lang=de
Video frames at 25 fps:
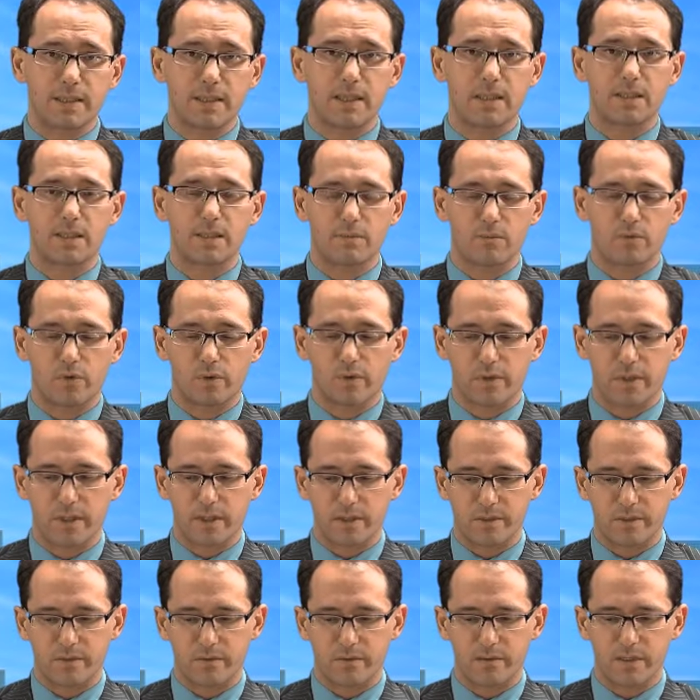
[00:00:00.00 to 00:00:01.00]
ist, jetzt im
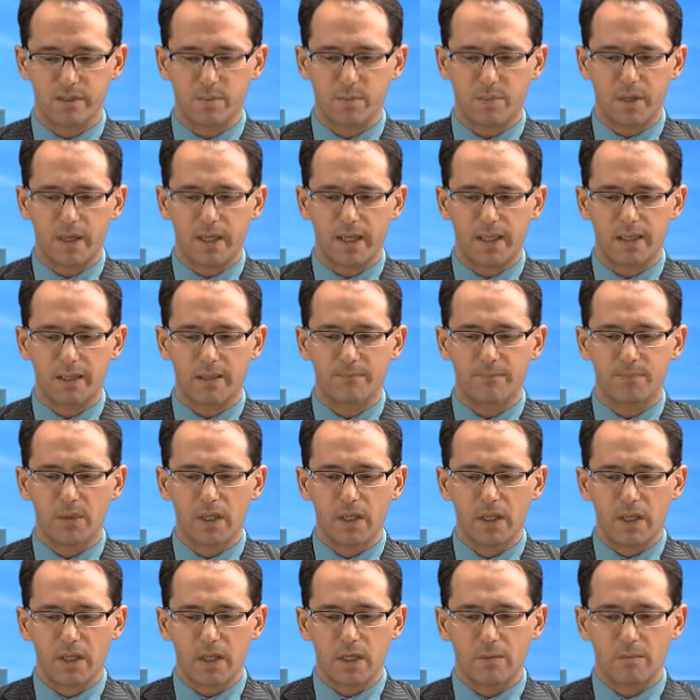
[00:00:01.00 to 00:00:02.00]
Kontraktionsbereich.
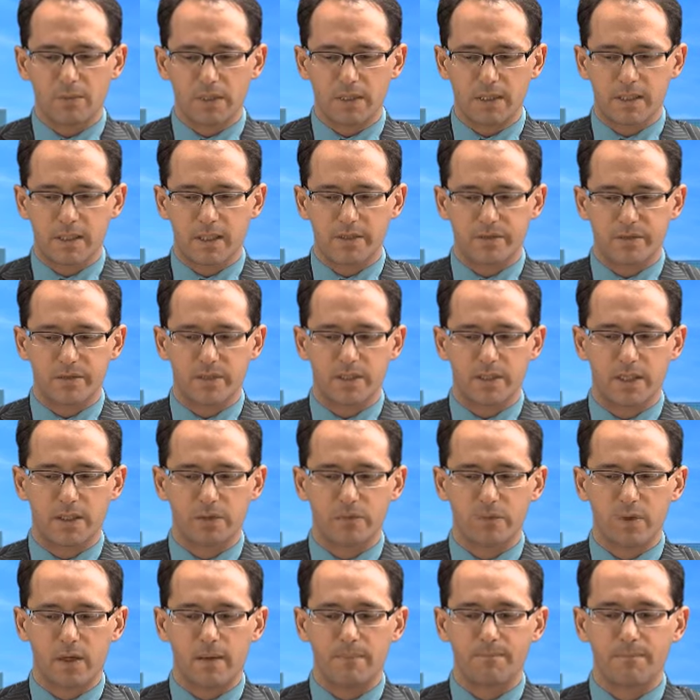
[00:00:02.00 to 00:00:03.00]
Im
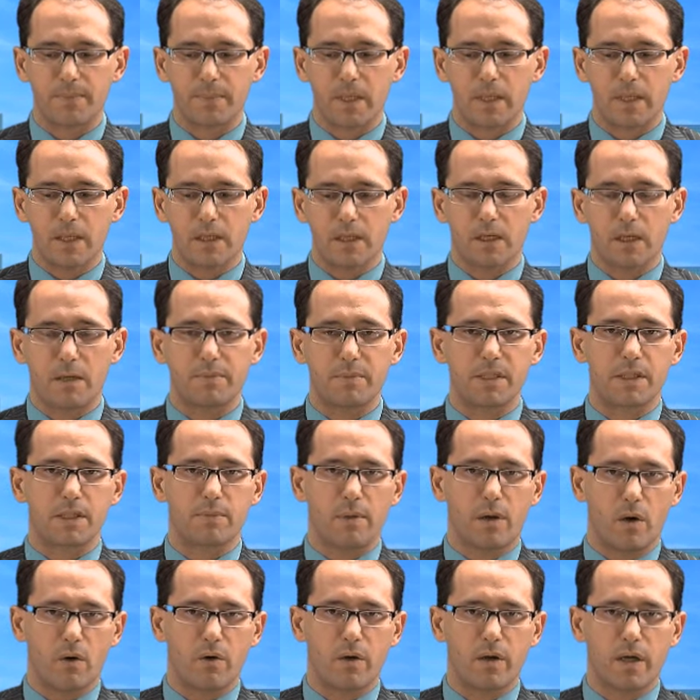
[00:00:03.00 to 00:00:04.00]
Dienstleistungssektor gab es
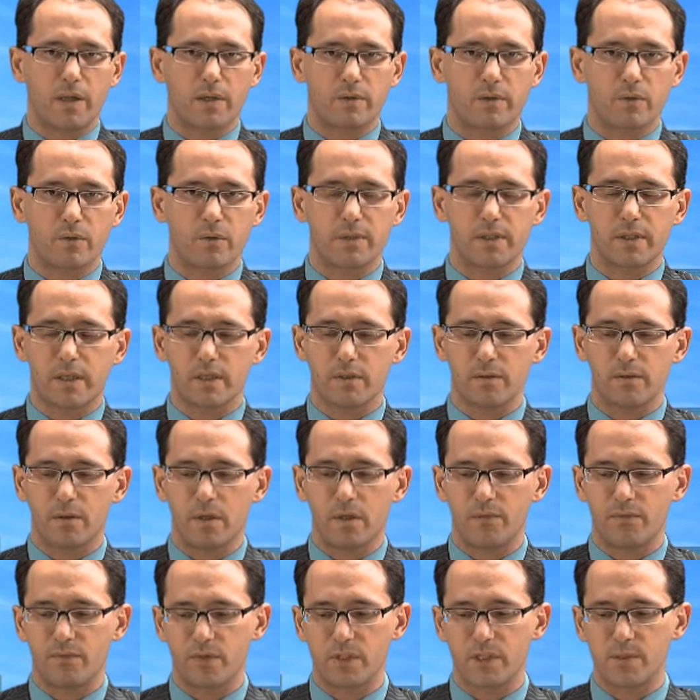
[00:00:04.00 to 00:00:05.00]
zwar auch einen Rückgang
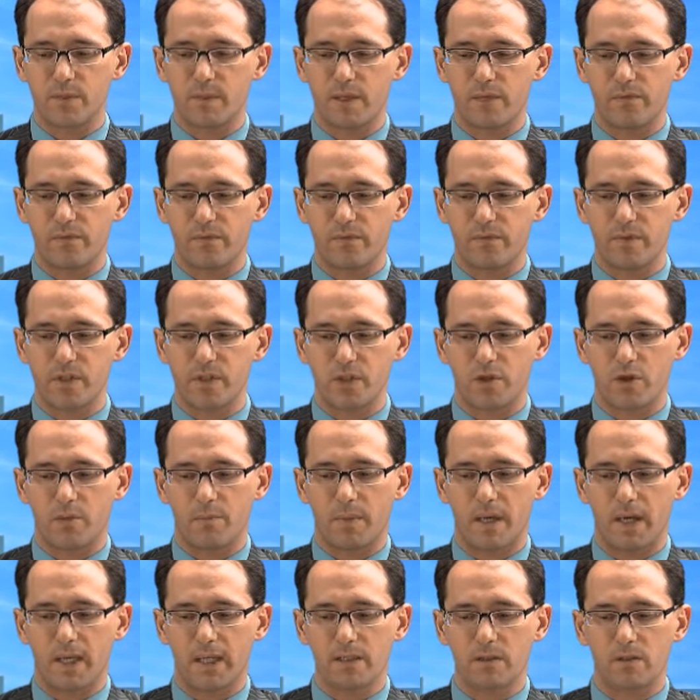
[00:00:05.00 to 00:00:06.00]
von
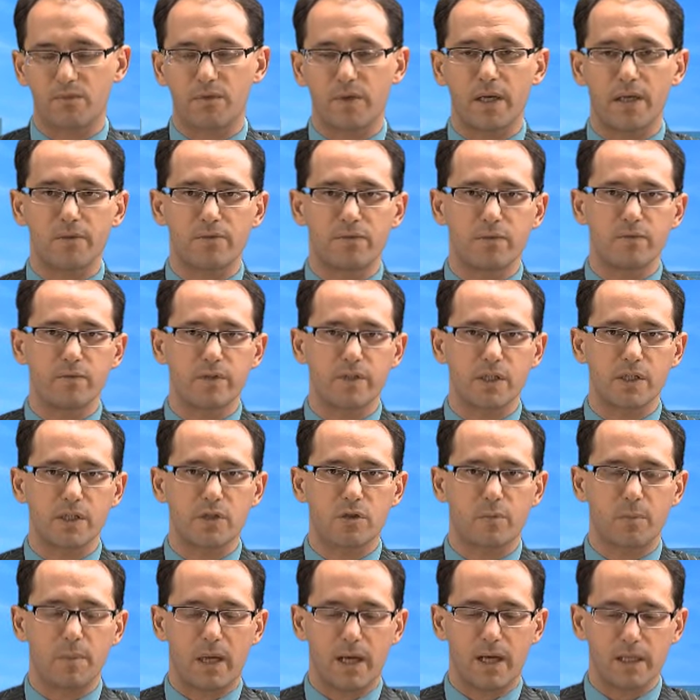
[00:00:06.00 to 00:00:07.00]
52,8 auf
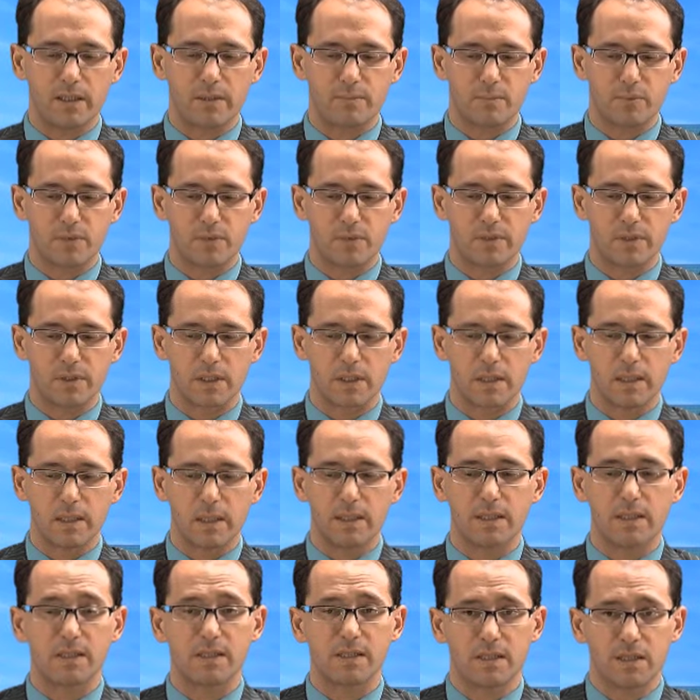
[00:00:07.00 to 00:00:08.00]
51,8 Punkte,
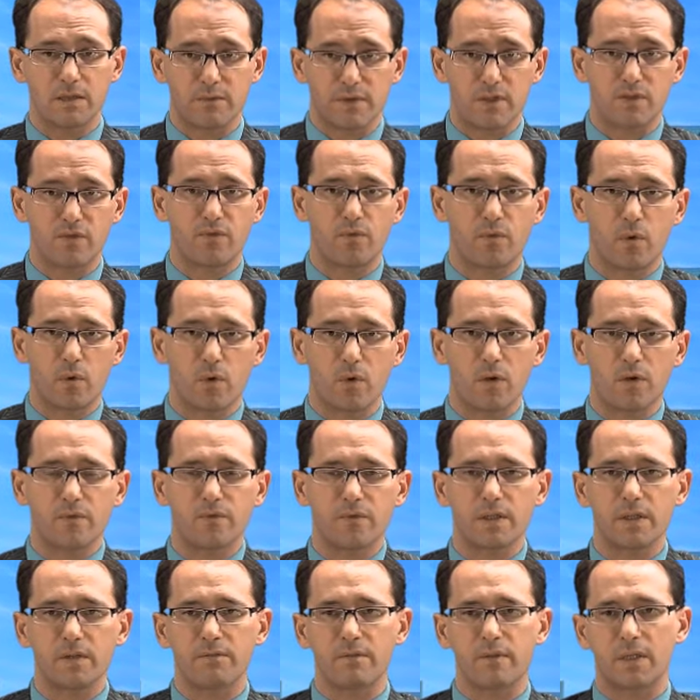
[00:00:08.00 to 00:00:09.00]
das sind jeweils
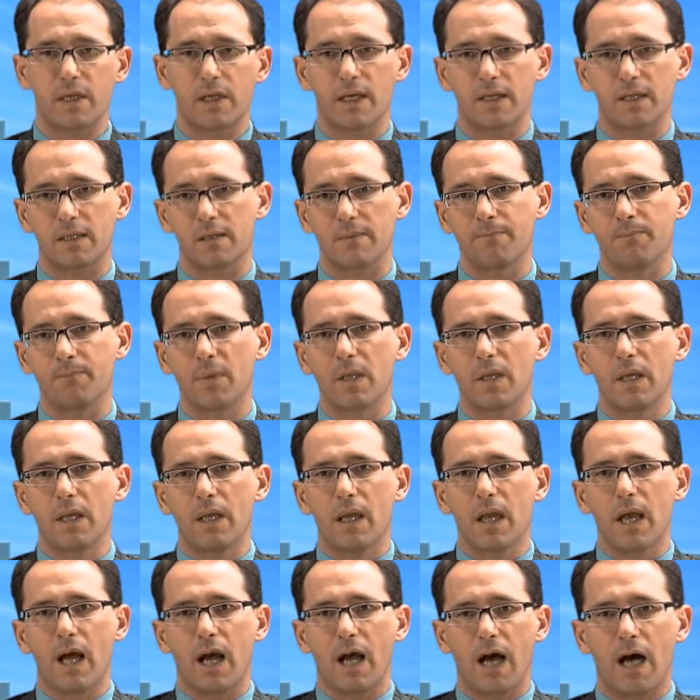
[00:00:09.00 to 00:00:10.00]
vorläufige Daten,
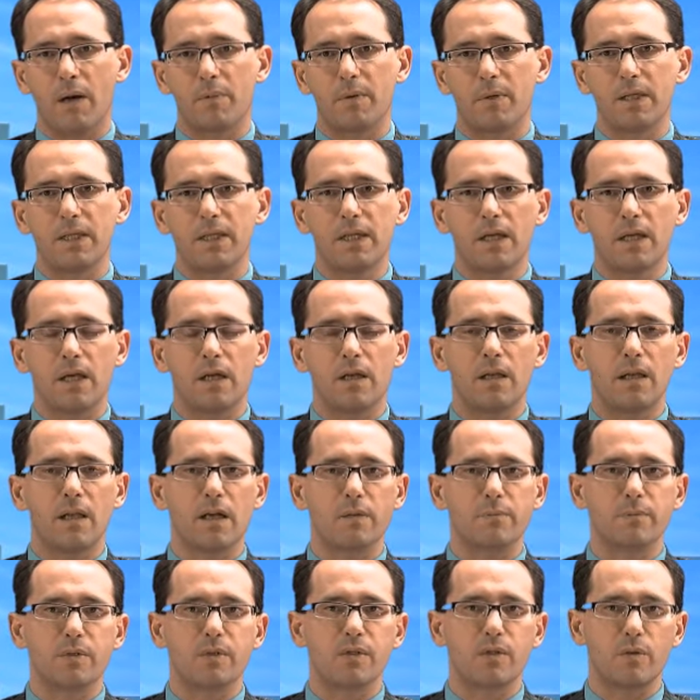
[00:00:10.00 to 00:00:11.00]
aber hier
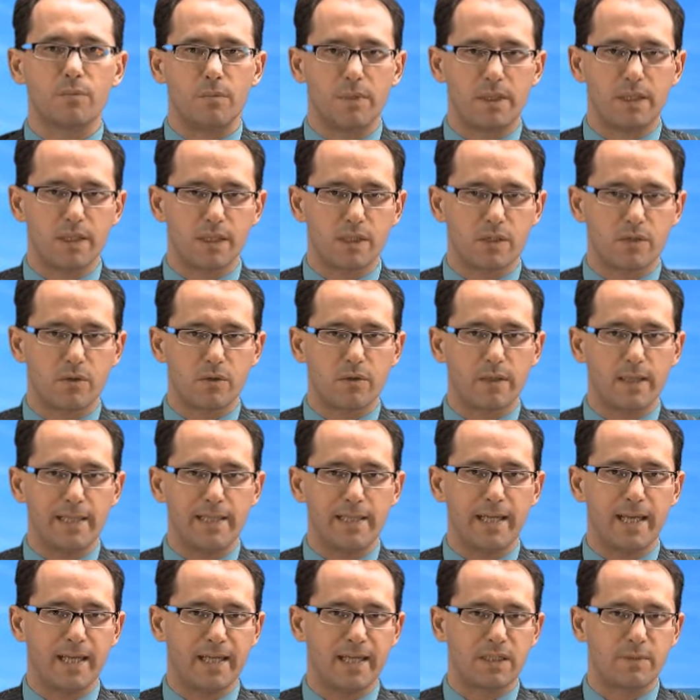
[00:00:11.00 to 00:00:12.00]
lag man zumindest noch in
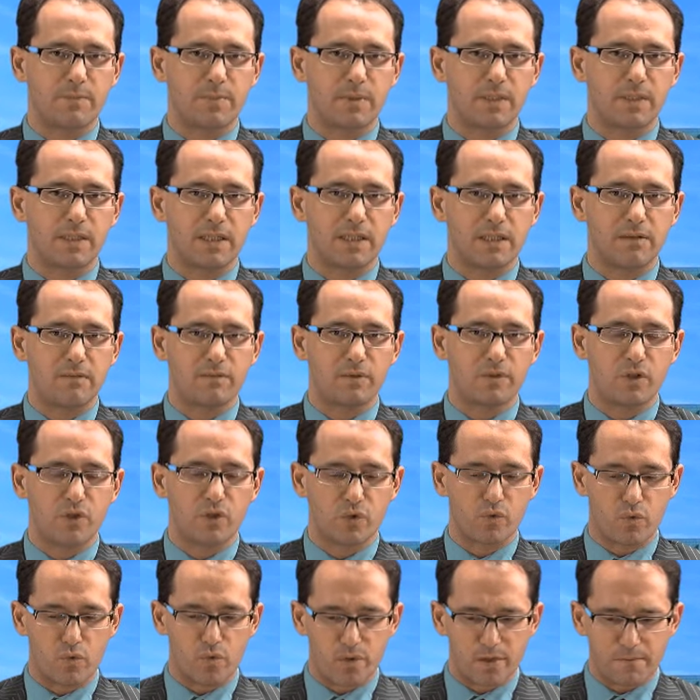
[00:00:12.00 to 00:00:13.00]
der expansiven
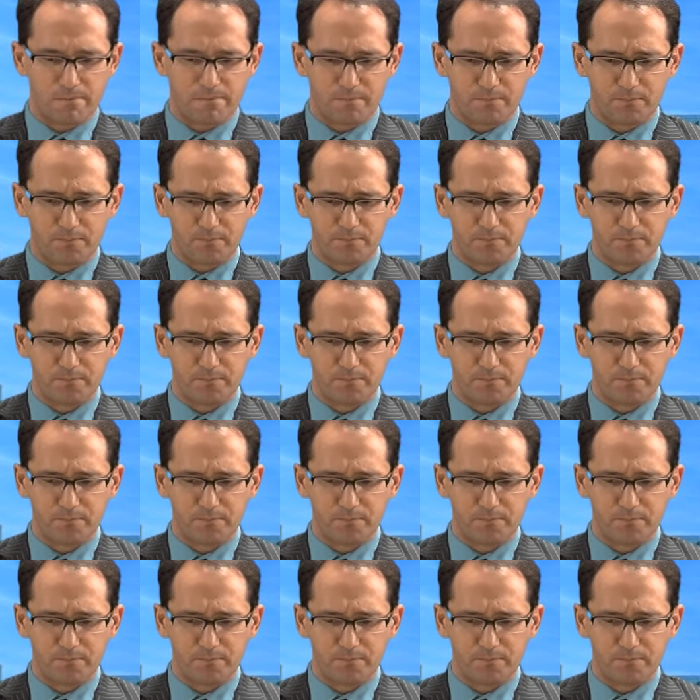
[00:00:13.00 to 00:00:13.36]
Zone.